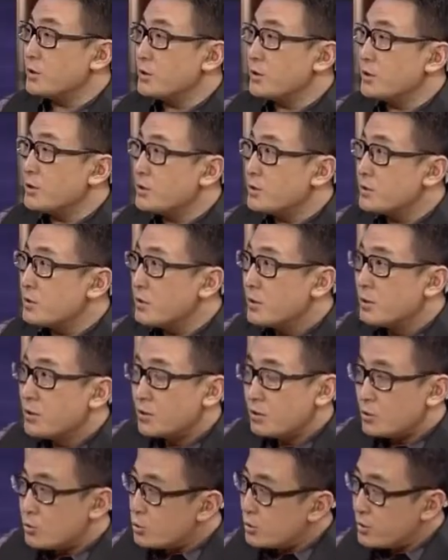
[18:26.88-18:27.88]
个恶性
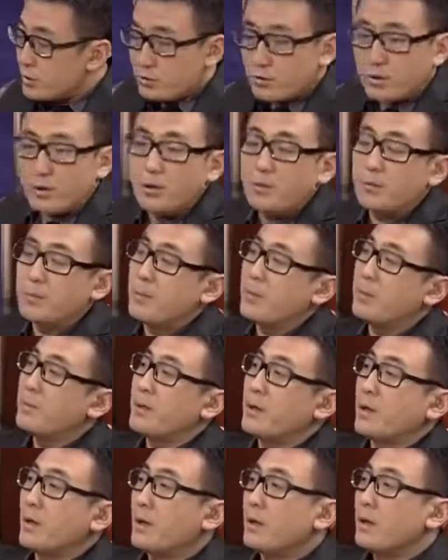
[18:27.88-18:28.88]
循环，你知道吗？明
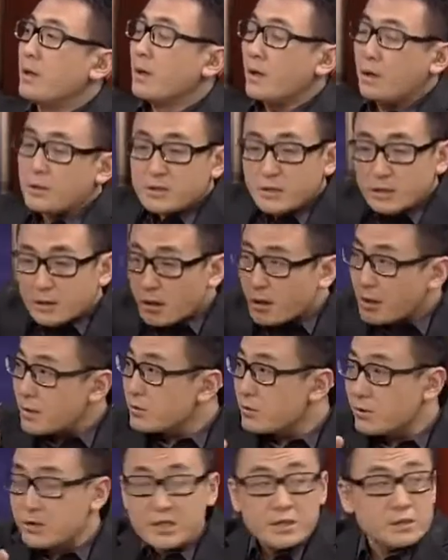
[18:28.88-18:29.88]
白了，而且他还
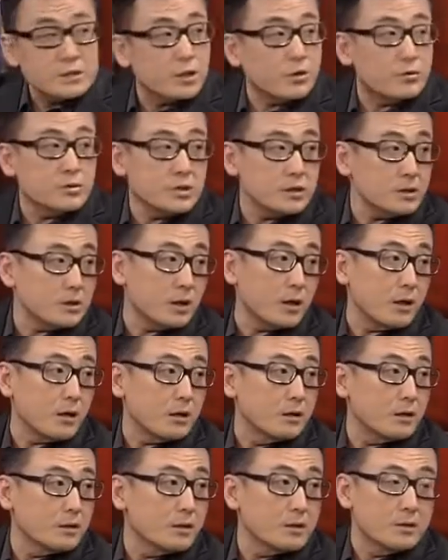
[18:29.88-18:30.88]
有个印钞机呢，
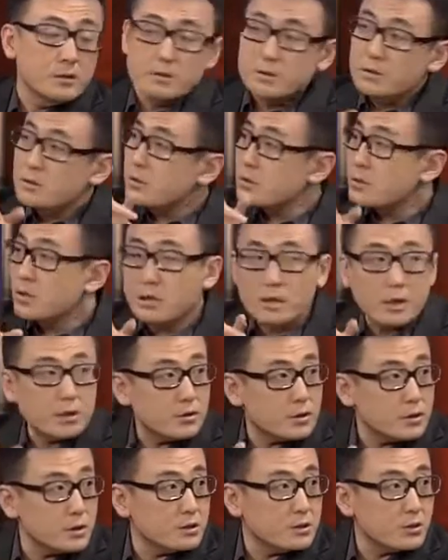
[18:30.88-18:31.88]
对啊，你道他有
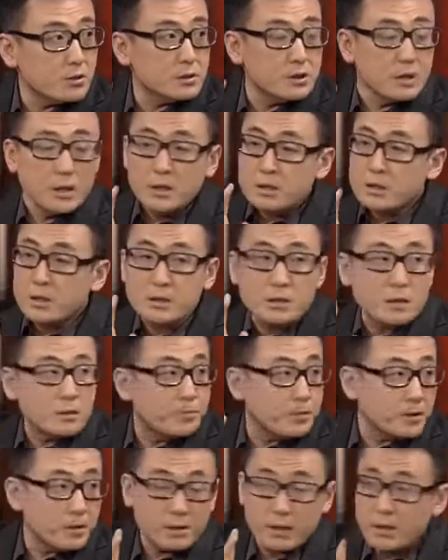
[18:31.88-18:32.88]
个印钞机，他这个
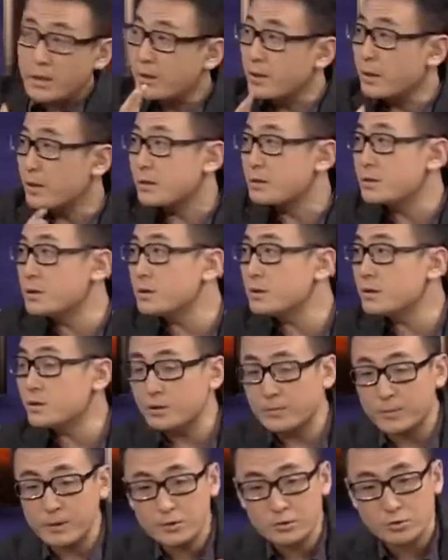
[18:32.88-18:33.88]
不要脸呢，你知
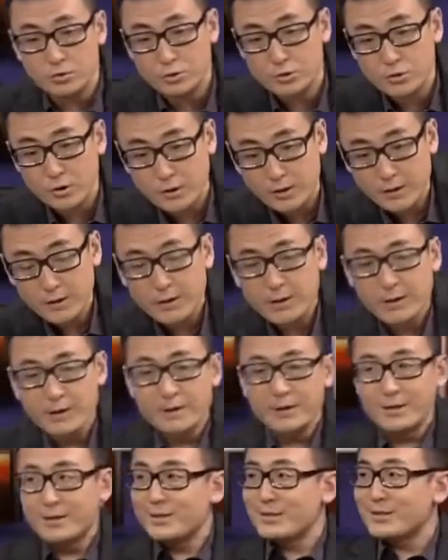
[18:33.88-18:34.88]
道吗？就是说。
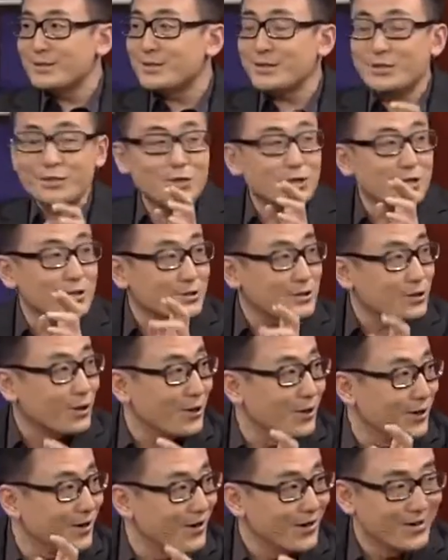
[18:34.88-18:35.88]
这个印
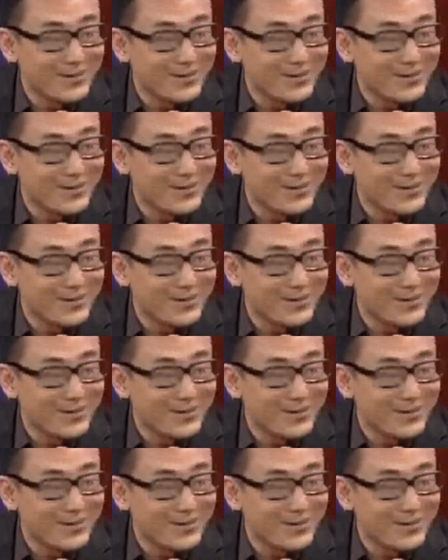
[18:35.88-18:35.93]
钞